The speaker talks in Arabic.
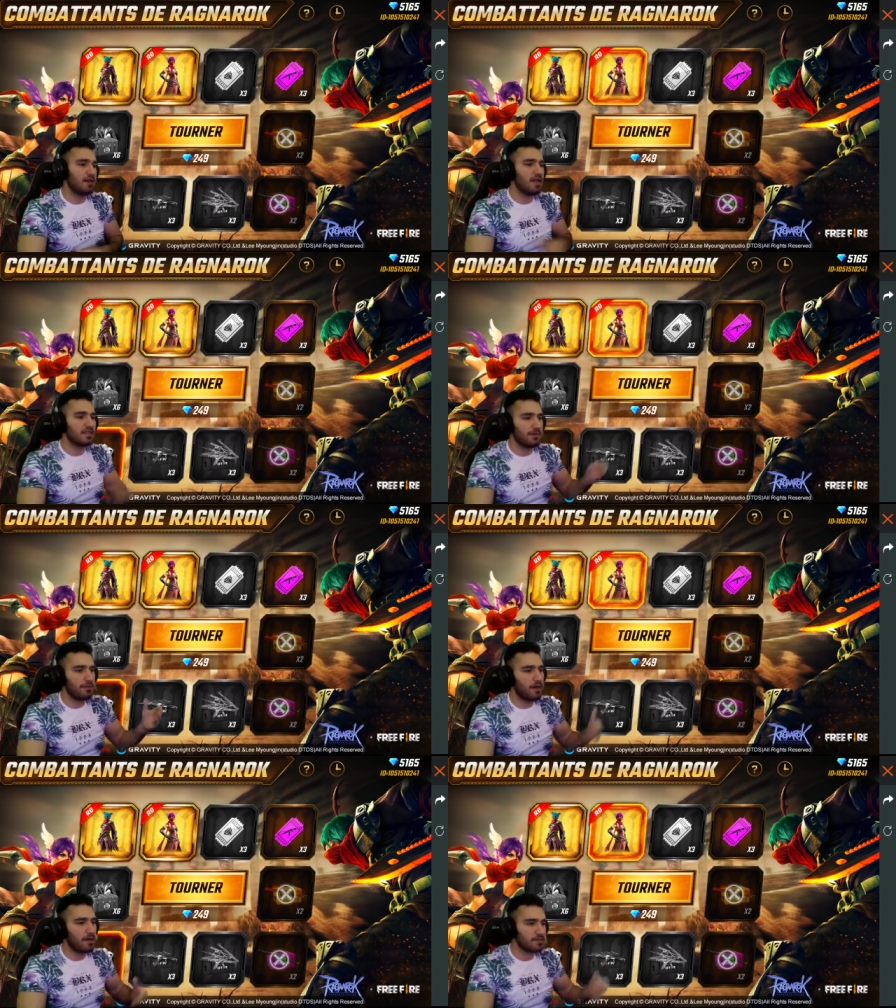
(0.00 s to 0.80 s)
لا هيك شباب
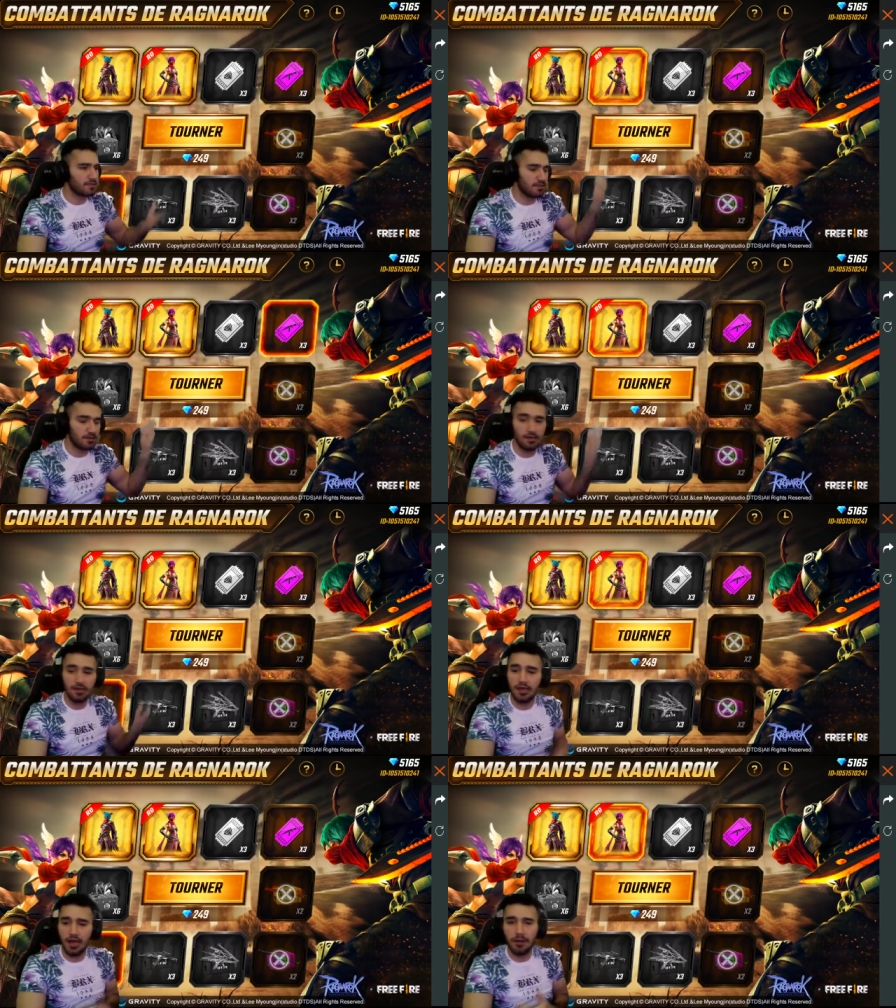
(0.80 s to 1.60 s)
خلاص
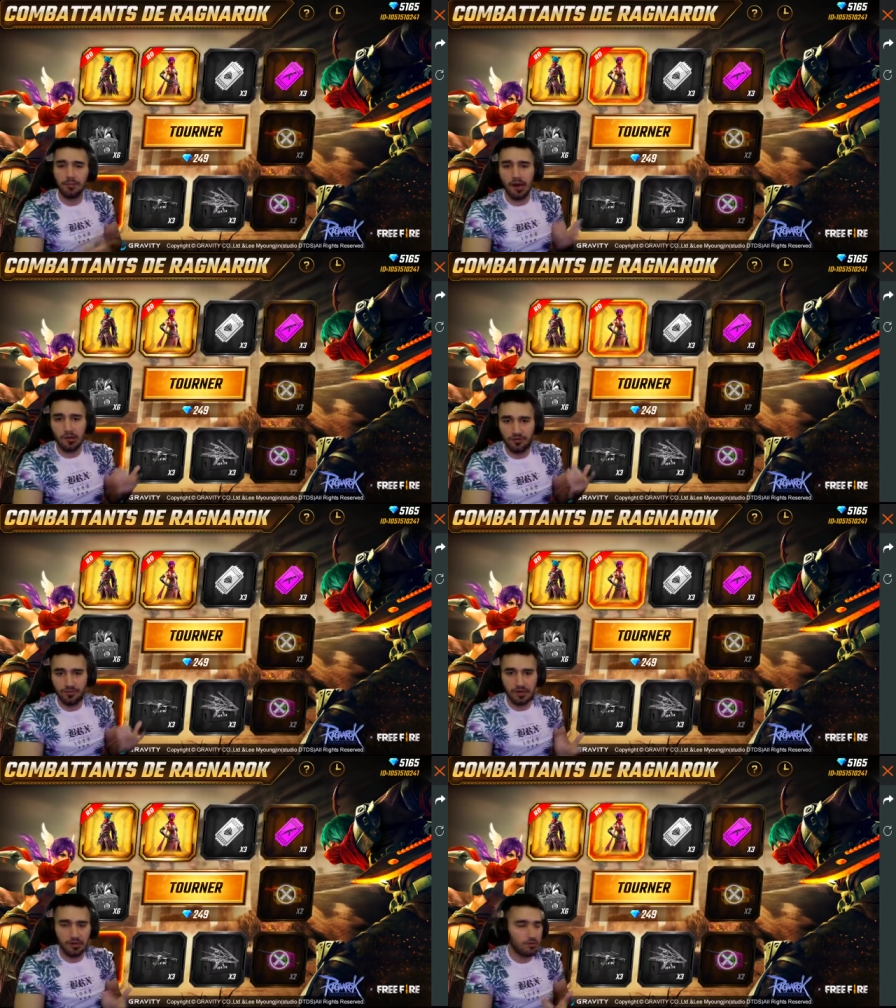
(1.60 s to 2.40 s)
الامر معروف
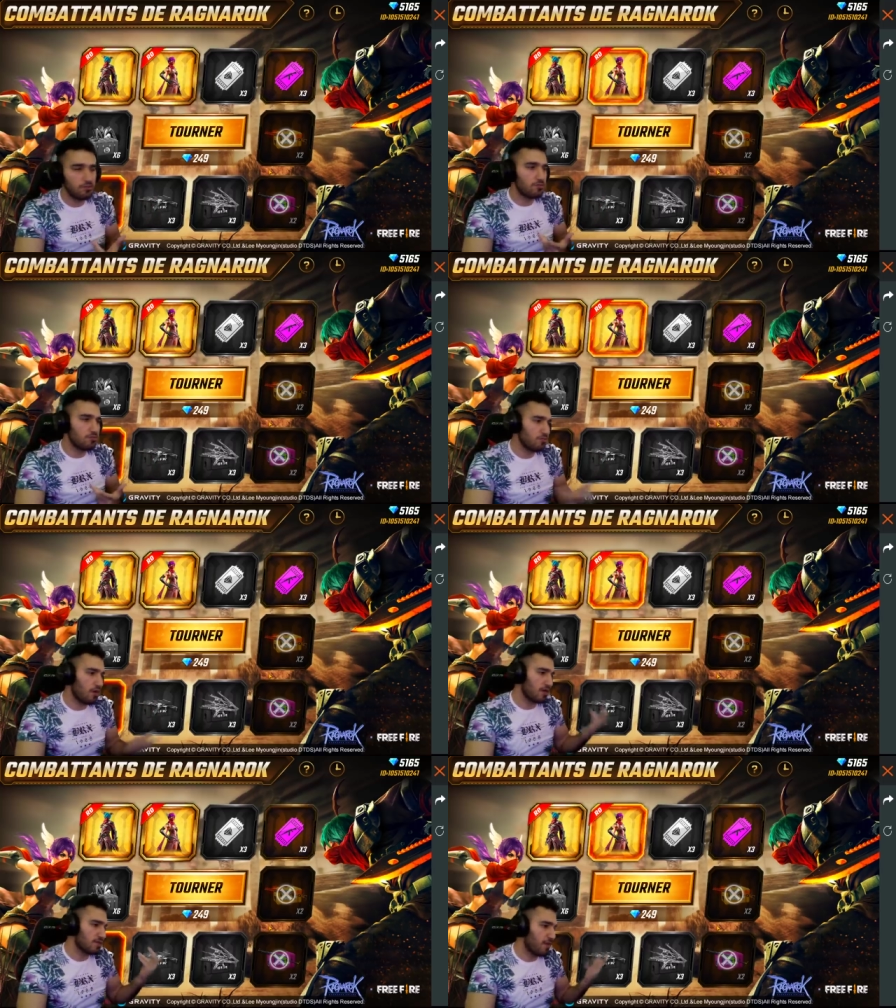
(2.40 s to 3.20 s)
منه
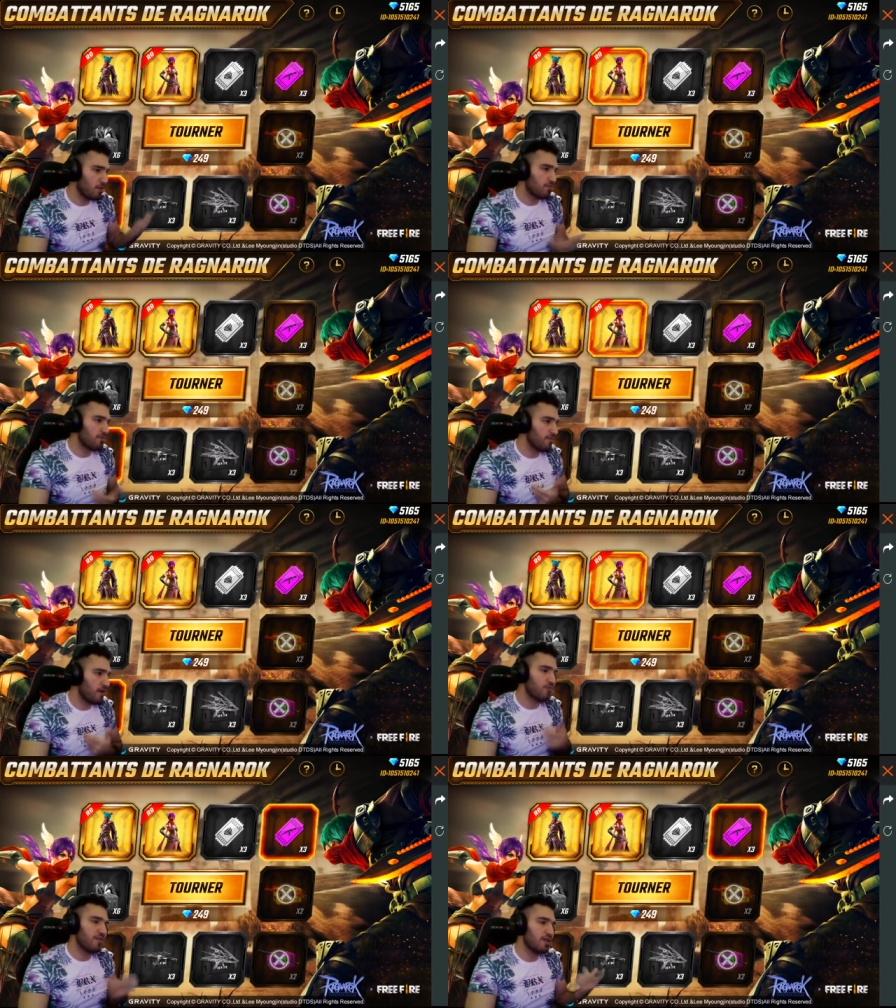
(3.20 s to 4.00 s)
وخلاص معروف
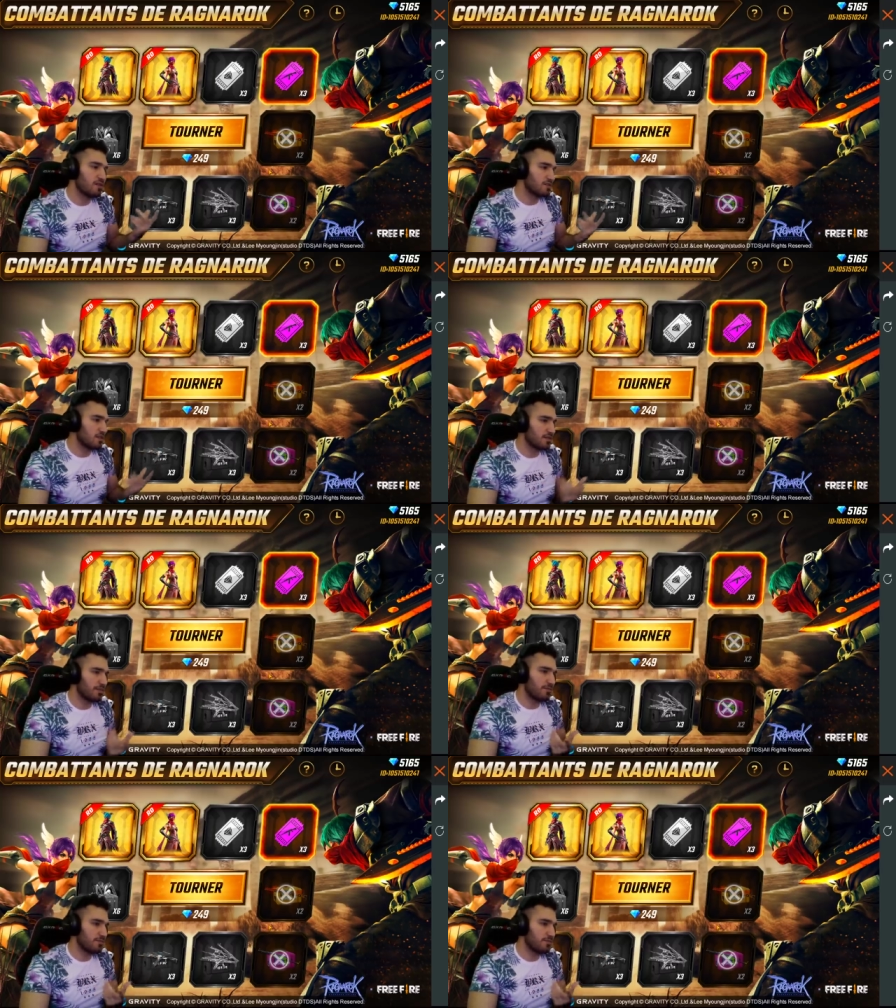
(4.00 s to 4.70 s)
معروف القصه شباب